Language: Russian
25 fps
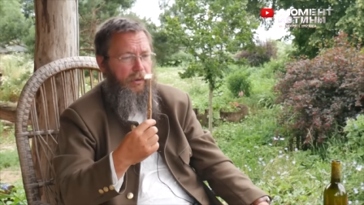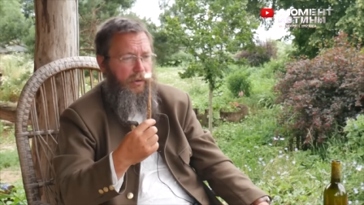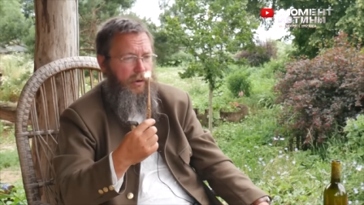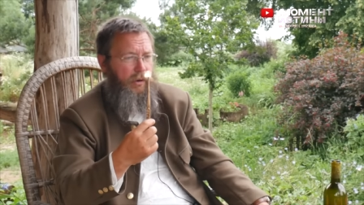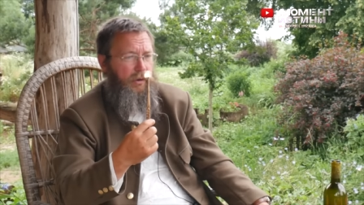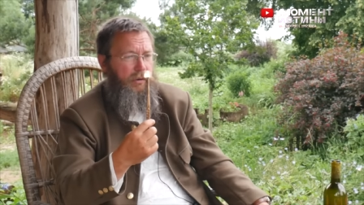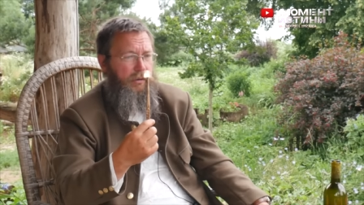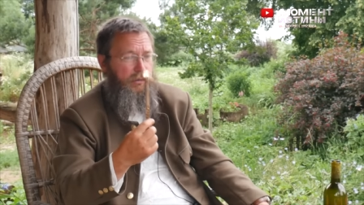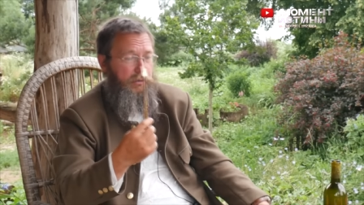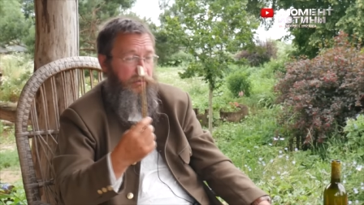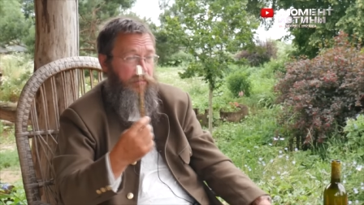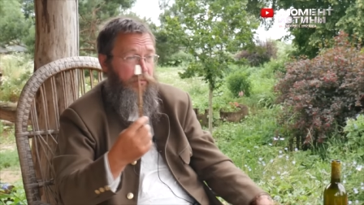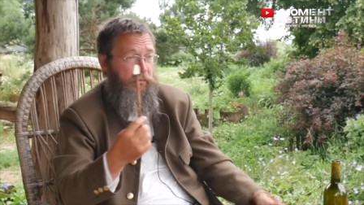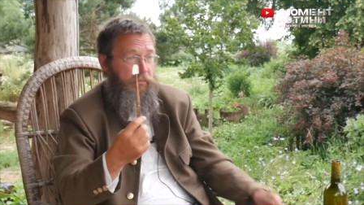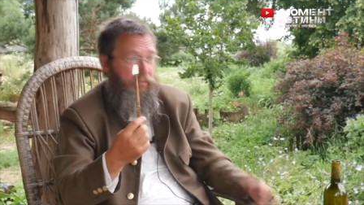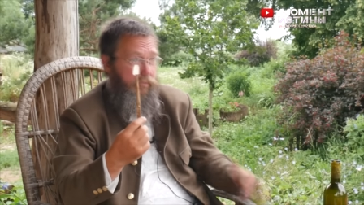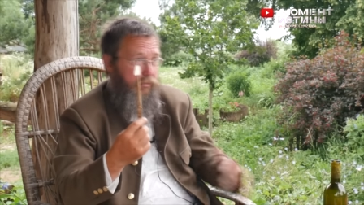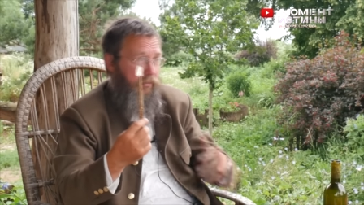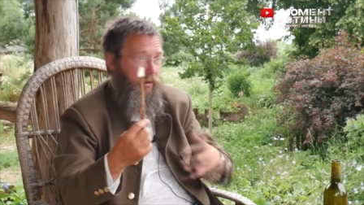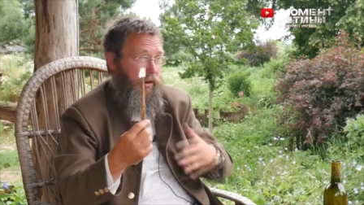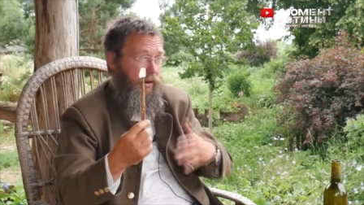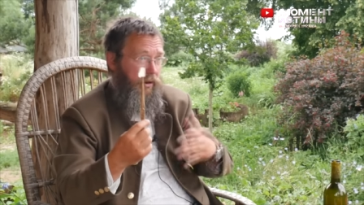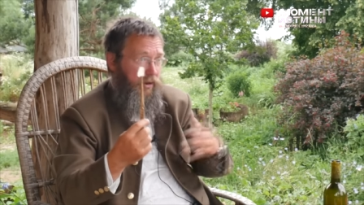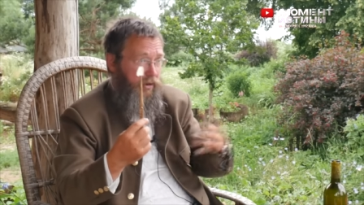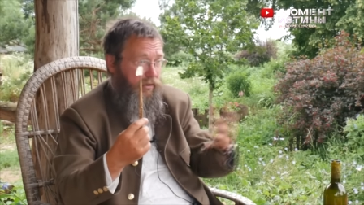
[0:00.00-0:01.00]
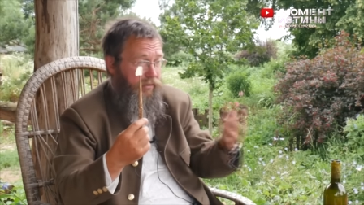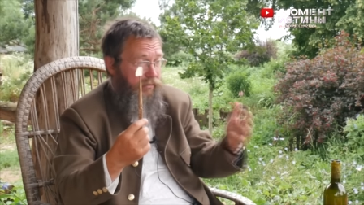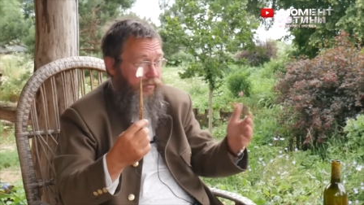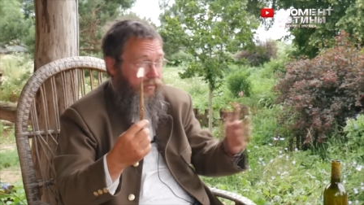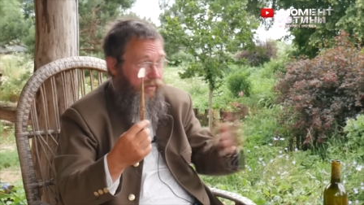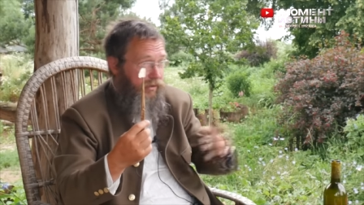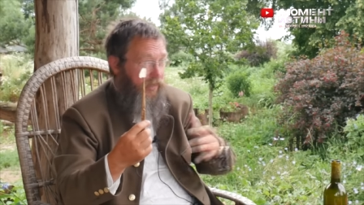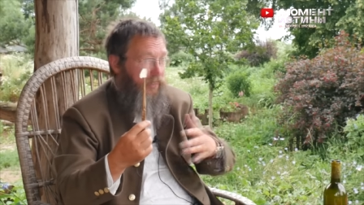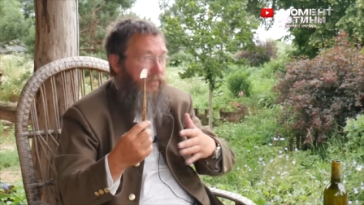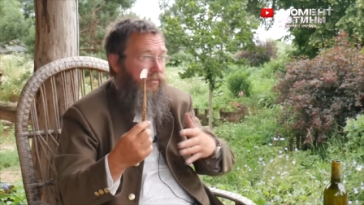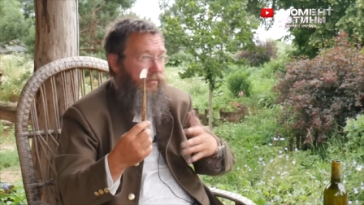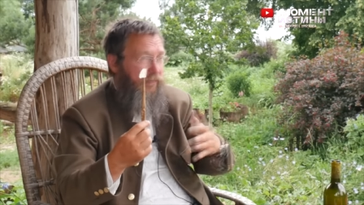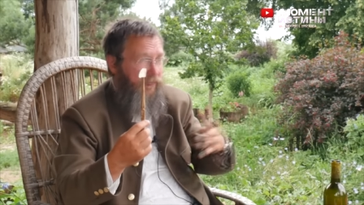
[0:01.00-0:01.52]
Так, такие,
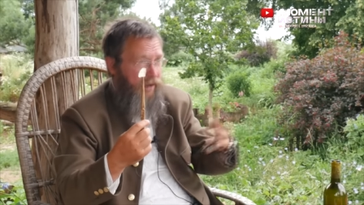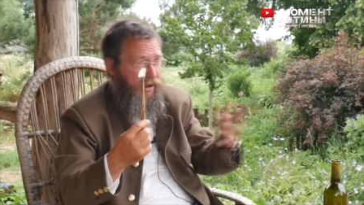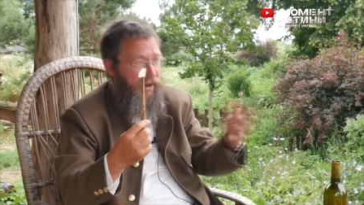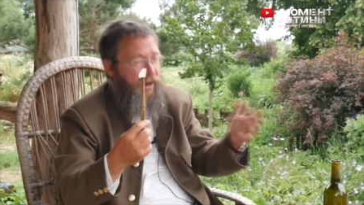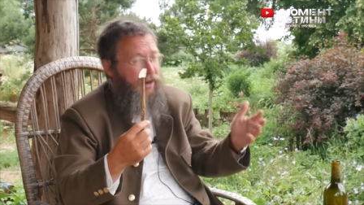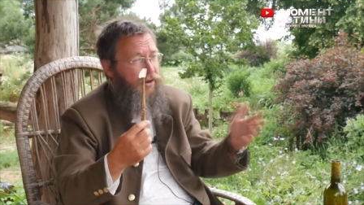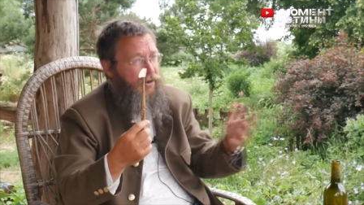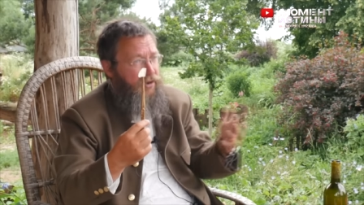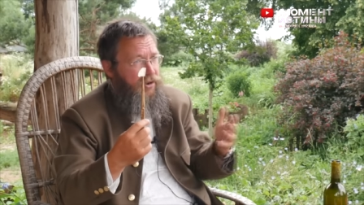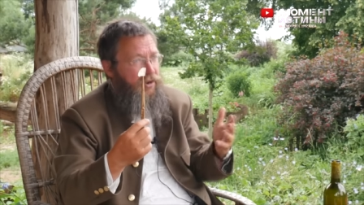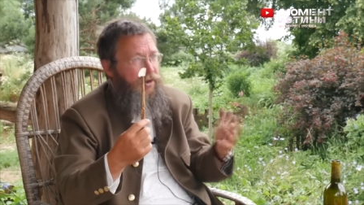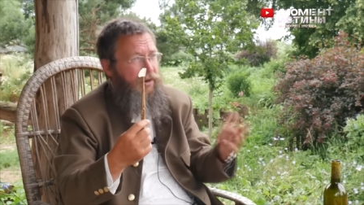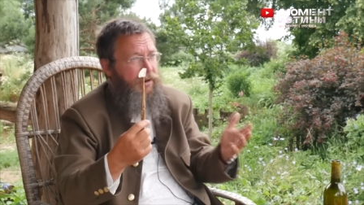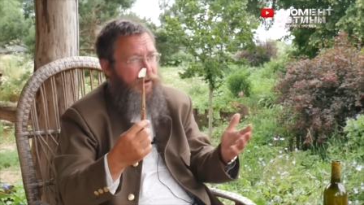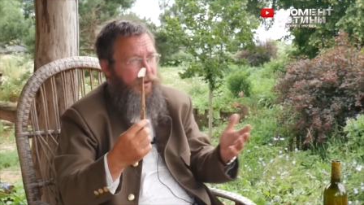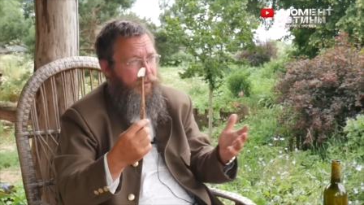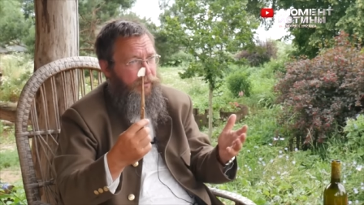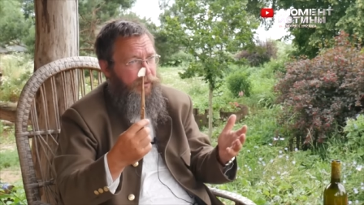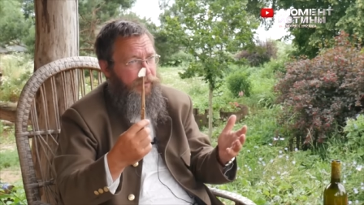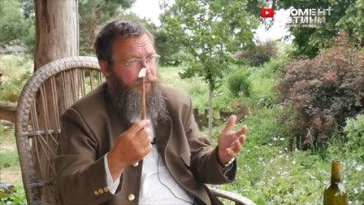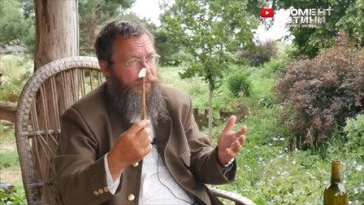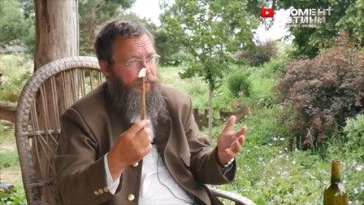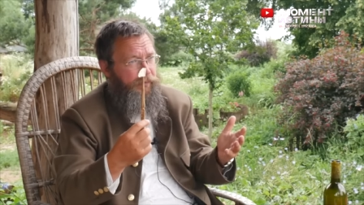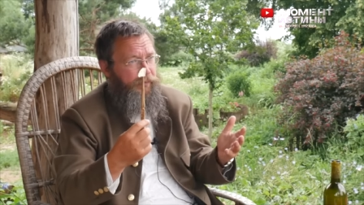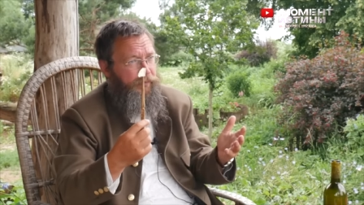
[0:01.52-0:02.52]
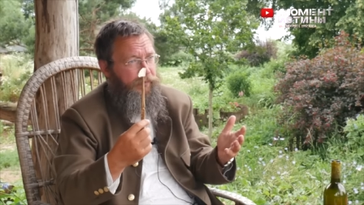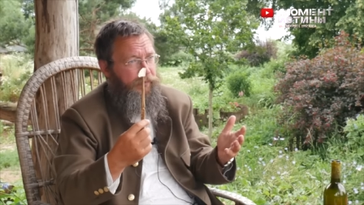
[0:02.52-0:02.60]
такая система.